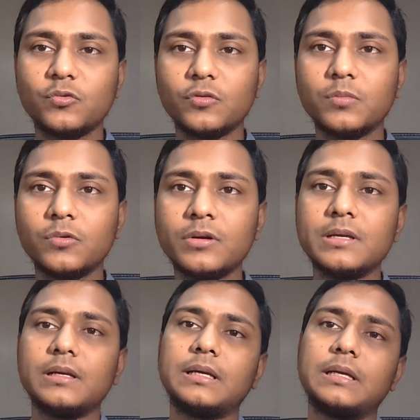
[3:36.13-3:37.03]
করব
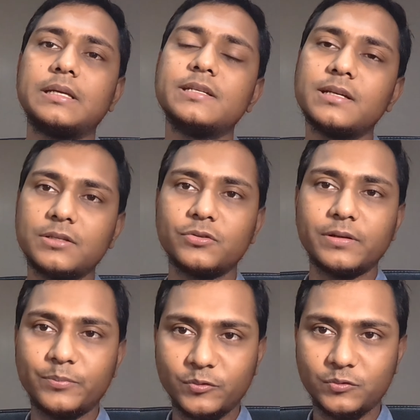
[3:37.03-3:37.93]
কিসের জন্য
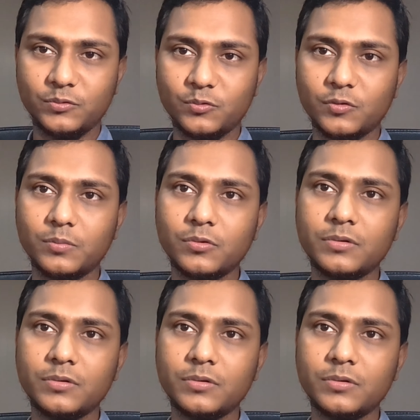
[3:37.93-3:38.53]
প্রস্তুত করব